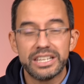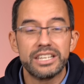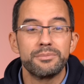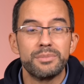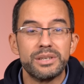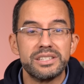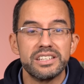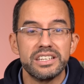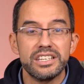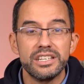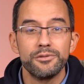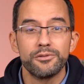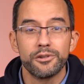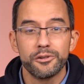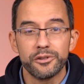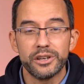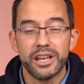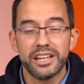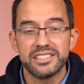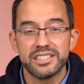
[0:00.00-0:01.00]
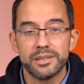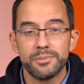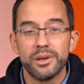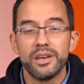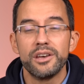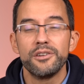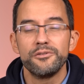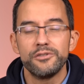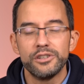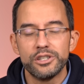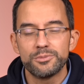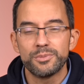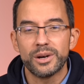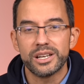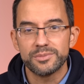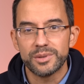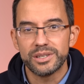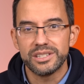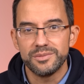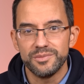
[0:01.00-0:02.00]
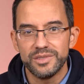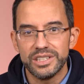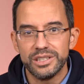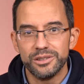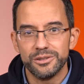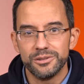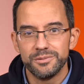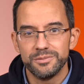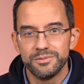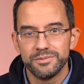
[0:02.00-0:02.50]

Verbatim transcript: Ich bin Saidi von Finanztipp. Viel Spaß bei diesem Video.